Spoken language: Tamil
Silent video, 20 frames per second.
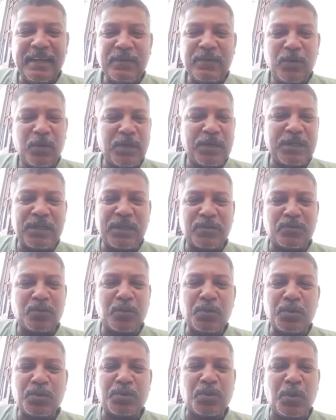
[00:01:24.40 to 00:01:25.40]
உங்களுக்கெல்லாம்
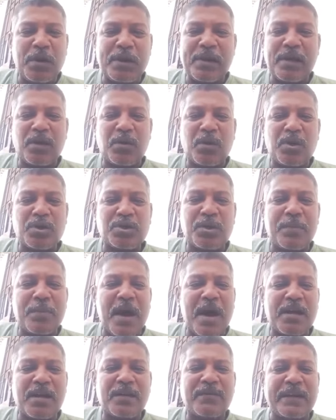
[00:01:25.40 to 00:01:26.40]
சூடு சொரண
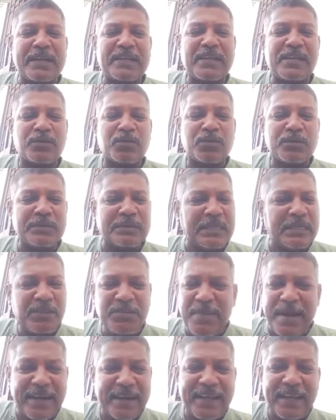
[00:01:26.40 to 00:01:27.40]
ரோஷமானம் வெக்கம்
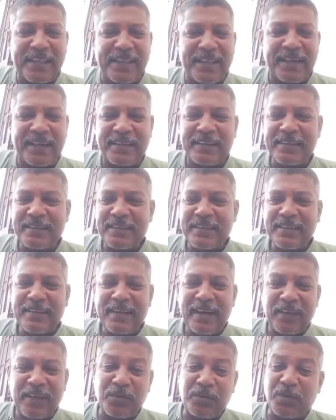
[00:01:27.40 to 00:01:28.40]
எதுவுமே கிடையாதா
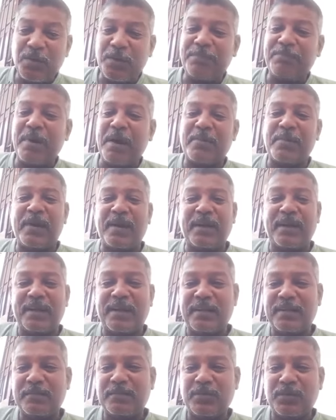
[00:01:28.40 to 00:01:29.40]
அது குறிப்பாக
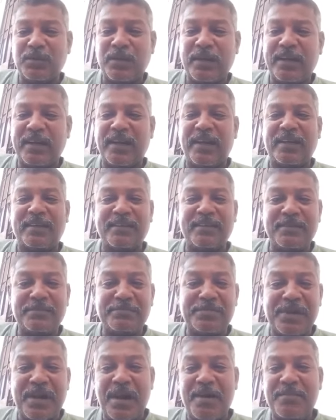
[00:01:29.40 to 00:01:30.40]
பாருங்கள் முதலியார்
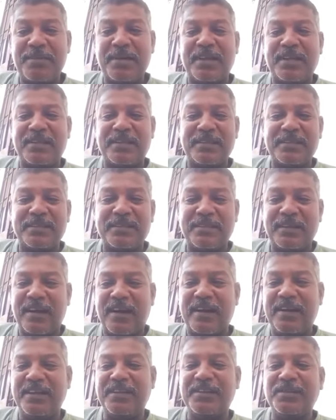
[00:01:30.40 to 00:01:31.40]
பிராமணர்
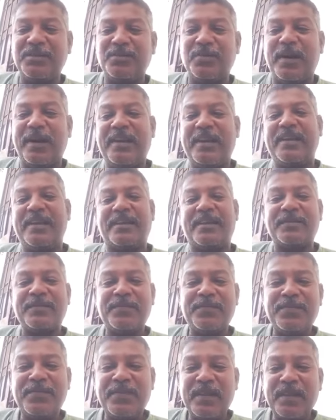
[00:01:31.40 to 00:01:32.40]
நாயுடு வன்னியர்
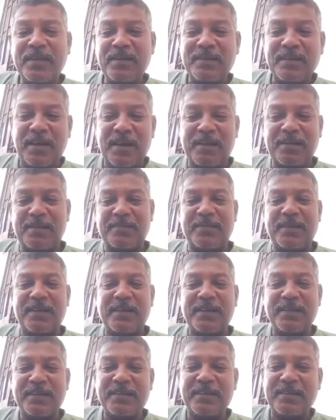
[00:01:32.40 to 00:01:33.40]

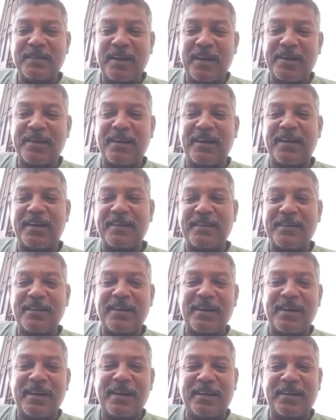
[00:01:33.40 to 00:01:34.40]
யாதவர் நாடார்
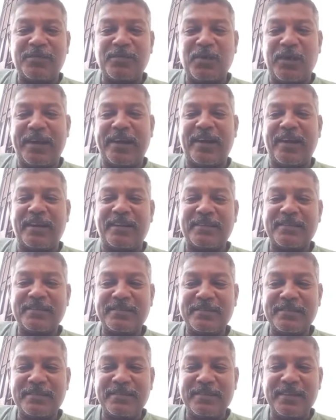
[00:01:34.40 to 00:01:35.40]
அகமுடையார்
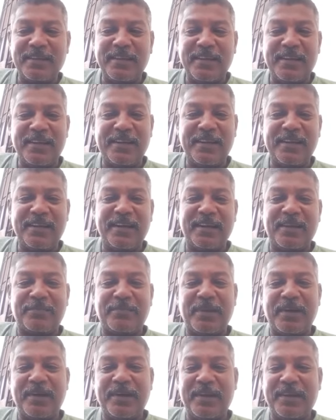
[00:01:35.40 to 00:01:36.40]
ரெட்டியார்
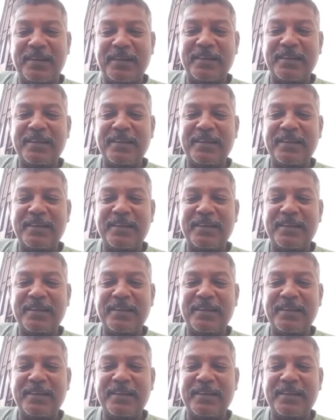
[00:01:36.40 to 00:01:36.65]
பிள்ளை